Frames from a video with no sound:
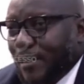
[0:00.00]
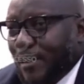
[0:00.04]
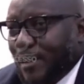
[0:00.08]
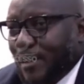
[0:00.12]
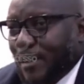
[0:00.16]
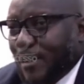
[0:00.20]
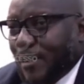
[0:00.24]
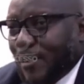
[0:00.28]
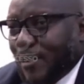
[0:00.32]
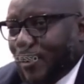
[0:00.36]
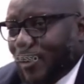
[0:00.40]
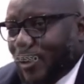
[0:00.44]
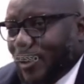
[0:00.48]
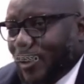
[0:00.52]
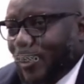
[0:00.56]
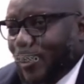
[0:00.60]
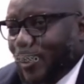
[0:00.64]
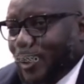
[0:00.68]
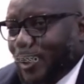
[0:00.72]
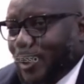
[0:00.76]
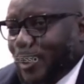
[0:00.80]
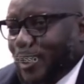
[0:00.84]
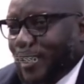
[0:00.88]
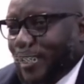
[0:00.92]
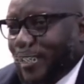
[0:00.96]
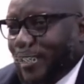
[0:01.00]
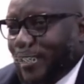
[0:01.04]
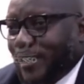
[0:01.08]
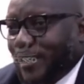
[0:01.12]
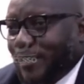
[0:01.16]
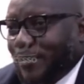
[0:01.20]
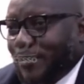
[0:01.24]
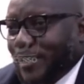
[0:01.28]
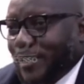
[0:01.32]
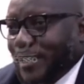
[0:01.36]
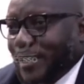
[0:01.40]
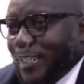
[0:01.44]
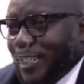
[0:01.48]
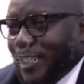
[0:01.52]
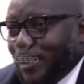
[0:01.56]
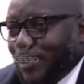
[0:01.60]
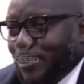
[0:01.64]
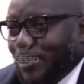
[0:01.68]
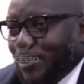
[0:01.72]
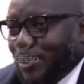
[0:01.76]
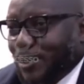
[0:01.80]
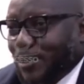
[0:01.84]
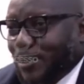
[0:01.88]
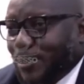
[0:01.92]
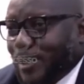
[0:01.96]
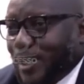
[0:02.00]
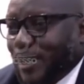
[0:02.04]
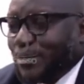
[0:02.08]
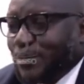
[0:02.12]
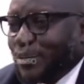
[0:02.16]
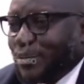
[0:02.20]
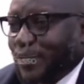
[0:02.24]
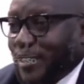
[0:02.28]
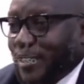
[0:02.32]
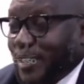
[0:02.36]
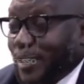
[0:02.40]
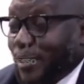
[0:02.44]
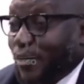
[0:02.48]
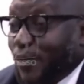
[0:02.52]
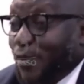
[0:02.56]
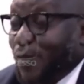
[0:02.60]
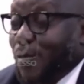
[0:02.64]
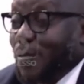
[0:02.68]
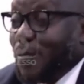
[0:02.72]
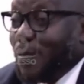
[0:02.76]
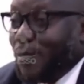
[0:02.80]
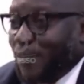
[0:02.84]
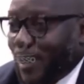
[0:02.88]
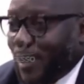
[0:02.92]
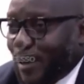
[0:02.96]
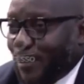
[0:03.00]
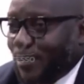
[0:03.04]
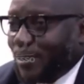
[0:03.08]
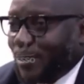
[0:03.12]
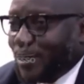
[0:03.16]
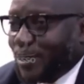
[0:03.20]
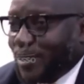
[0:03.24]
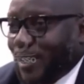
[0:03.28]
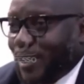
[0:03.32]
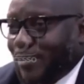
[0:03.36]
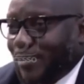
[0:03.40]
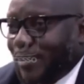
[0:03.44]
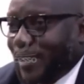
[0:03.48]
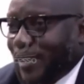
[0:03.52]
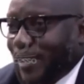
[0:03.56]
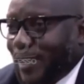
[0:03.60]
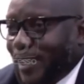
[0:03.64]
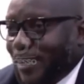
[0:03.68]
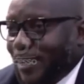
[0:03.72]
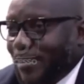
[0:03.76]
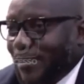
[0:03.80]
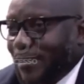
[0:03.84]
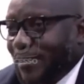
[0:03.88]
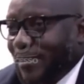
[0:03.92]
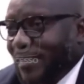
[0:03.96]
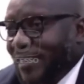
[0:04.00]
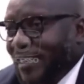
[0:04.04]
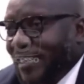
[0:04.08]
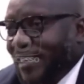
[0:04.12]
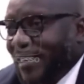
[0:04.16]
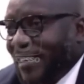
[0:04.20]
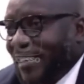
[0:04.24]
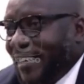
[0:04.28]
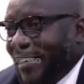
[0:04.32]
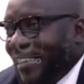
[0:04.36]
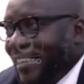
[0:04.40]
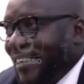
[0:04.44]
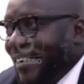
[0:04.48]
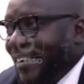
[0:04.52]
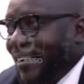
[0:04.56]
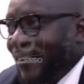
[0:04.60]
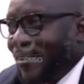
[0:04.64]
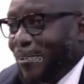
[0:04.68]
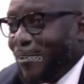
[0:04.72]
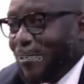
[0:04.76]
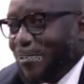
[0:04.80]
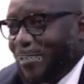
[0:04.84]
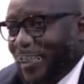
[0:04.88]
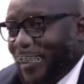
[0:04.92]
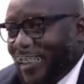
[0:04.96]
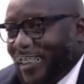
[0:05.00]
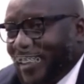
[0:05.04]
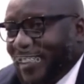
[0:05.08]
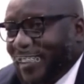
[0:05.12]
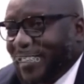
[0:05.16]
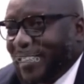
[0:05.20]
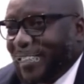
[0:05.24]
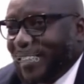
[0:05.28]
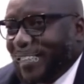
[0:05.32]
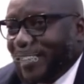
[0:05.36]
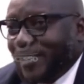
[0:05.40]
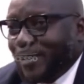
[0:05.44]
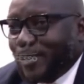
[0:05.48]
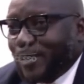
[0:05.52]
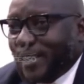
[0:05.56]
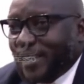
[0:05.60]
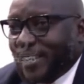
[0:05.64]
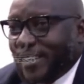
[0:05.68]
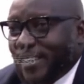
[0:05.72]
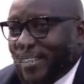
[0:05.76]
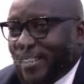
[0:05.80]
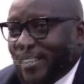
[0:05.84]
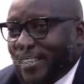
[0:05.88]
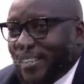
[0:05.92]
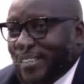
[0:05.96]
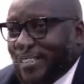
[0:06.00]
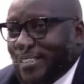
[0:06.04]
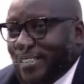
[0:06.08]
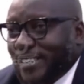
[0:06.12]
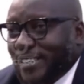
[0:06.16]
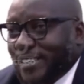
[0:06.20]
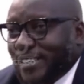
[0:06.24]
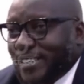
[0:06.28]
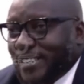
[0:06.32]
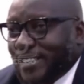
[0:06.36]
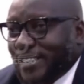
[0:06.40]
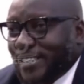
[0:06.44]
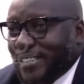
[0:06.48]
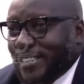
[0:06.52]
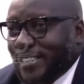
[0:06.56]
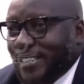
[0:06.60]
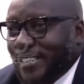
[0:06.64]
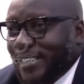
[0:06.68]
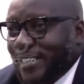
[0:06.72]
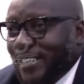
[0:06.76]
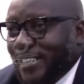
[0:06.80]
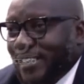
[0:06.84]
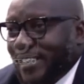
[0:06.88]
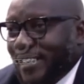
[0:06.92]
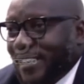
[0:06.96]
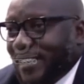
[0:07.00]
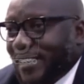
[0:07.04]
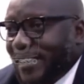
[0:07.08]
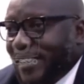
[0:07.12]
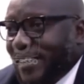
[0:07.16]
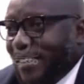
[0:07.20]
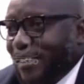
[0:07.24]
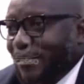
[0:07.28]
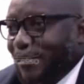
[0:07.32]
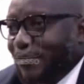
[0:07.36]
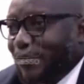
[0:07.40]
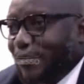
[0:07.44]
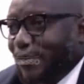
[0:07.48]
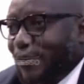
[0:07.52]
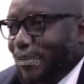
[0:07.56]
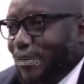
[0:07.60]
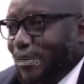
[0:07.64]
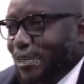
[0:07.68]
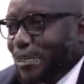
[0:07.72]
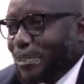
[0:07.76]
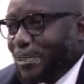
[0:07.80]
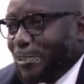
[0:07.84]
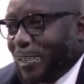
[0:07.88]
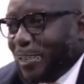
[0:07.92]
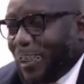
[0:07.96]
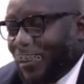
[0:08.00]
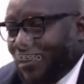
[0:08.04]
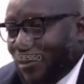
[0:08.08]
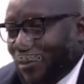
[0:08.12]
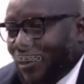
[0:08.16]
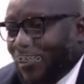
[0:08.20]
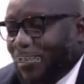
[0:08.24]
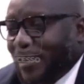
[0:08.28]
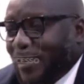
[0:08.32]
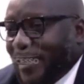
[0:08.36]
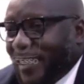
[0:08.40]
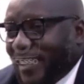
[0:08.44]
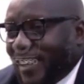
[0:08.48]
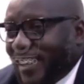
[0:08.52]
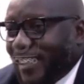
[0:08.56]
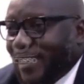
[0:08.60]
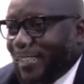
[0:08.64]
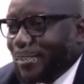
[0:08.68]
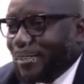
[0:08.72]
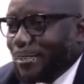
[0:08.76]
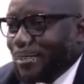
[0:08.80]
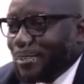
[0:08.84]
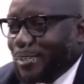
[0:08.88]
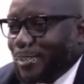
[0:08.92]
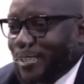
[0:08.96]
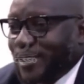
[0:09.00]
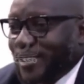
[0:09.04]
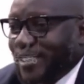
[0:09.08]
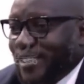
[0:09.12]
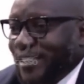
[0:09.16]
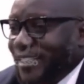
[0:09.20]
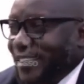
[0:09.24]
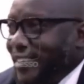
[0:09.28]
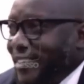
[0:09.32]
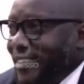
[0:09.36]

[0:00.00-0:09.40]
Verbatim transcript: o que nós eh, fazemos, o que temos de fazer como membros da Frelimo, é compreender o que é que ela disse, e em fóruns apropriados e